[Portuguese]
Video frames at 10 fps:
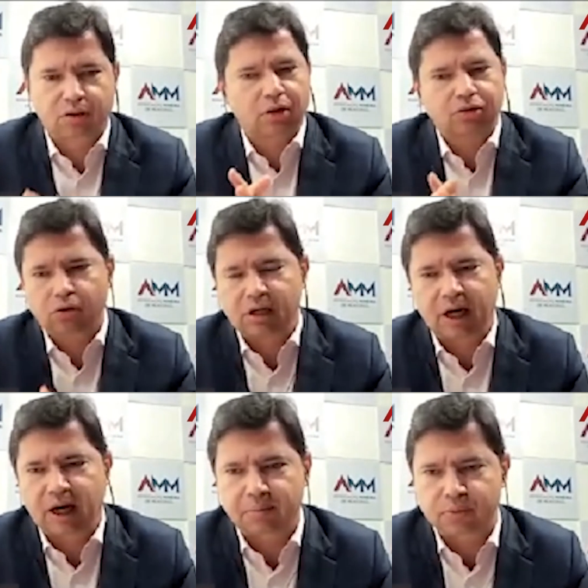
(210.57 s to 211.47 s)
nós
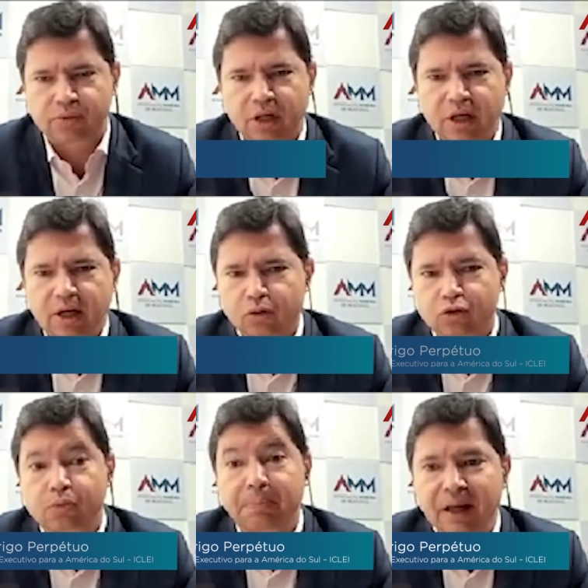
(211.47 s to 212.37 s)
olharmos
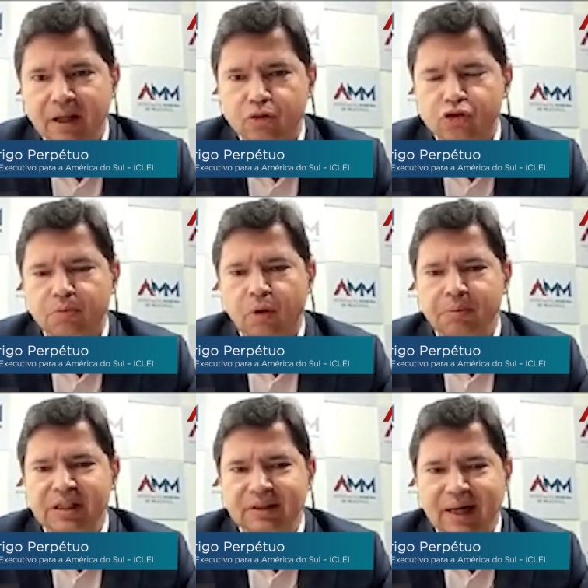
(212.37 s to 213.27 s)
os planos de
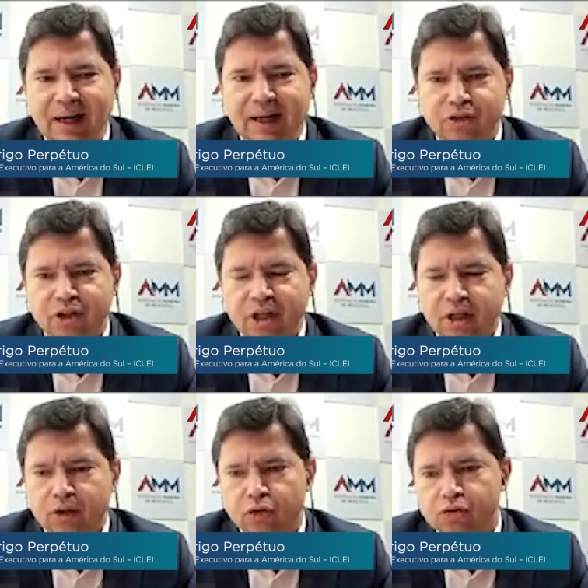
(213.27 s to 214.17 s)
mobilidade
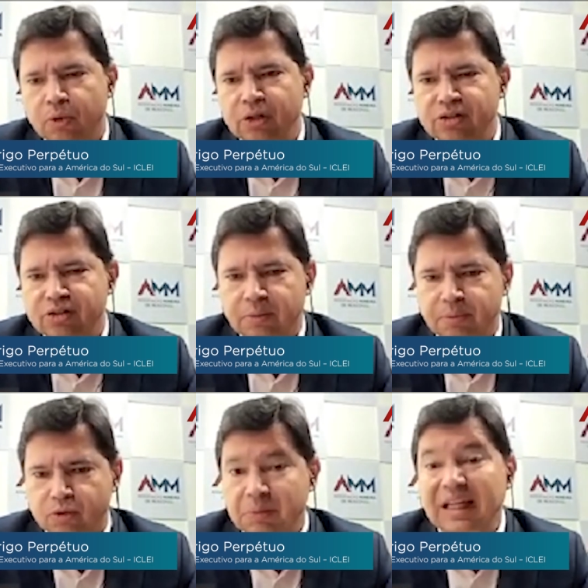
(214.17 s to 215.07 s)
dos
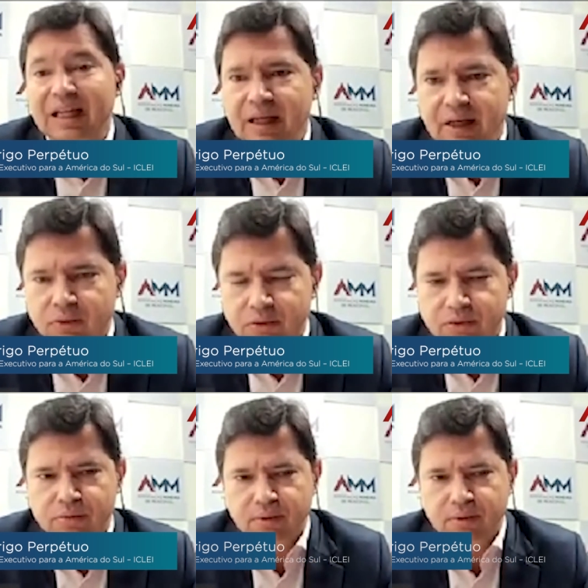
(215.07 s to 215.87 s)
municípios mineiros,